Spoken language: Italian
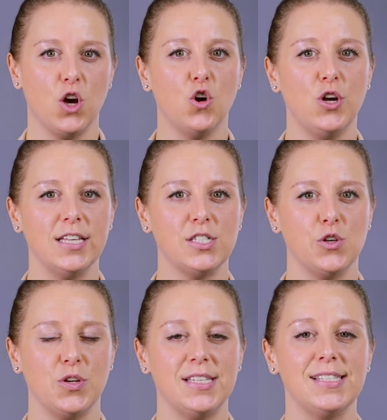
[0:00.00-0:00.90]

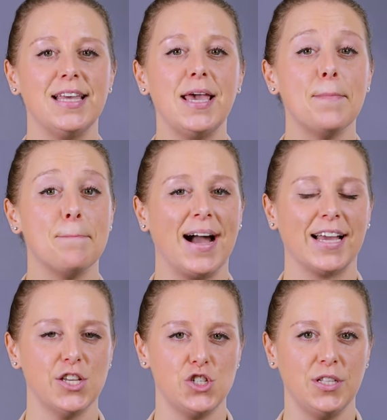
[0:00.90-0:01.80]
collezionisti e
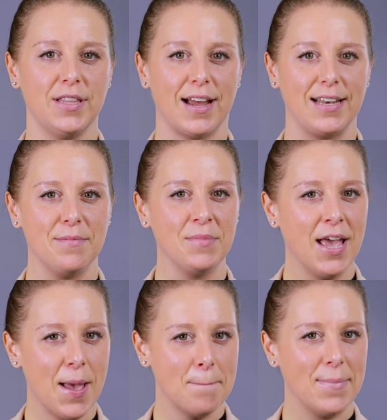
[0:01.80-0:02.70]
banche centrali.
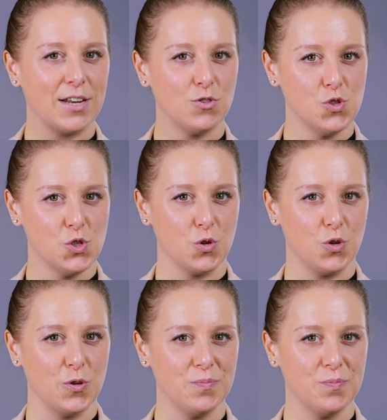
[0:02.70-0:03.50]
Ma non solo.